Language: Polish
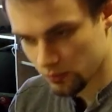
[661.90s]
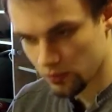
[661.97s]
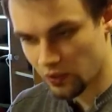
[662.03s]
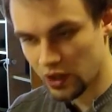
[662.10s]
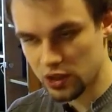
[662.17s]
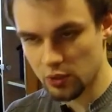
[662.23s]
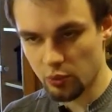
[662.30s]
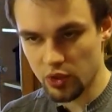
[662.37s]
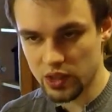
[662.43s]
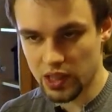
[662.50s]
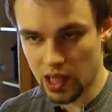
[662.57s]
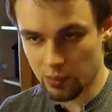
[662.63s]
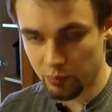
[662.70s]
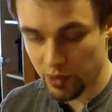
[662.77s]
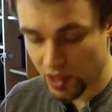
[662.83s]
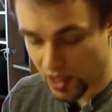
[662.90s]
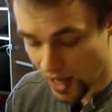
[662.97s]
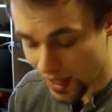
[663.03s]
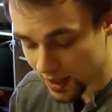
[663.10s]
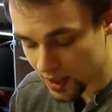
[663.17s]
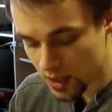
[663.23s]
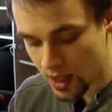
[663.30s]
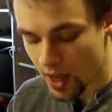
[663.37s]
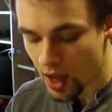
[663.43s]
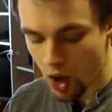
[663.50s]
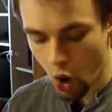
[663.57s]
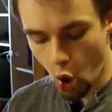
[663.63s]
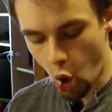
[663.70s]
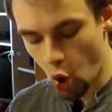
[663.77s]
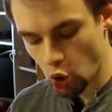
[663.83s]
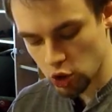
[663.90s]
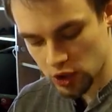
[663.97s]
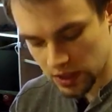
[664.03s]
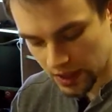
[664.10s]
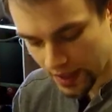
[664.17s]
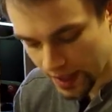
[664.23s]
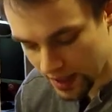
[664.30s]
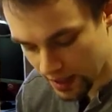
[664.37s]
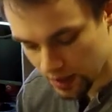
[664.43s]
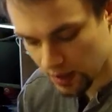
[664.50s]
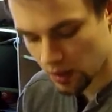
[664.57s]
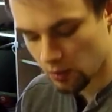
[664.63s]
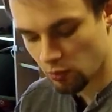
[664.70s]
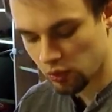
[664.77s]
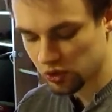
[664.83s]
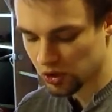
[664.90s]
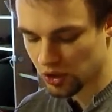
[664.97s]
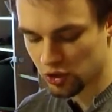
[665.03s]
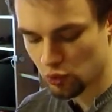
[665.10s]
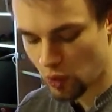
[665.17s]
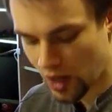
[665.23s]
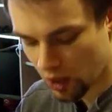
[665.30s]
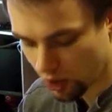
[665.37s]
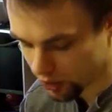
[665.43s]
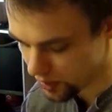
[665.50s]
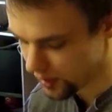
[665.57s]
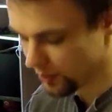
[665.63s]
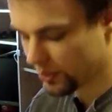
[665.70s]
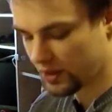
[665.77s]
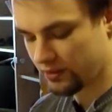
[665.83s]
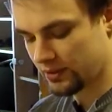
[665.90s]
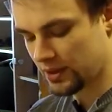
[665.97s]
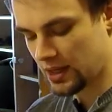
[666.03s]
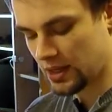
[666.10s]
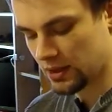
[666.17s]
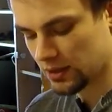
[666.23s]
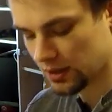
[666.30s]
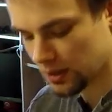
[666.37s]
Właśnie, bo jest tak, pikantne, ostre, bądź też łagodne, prawda?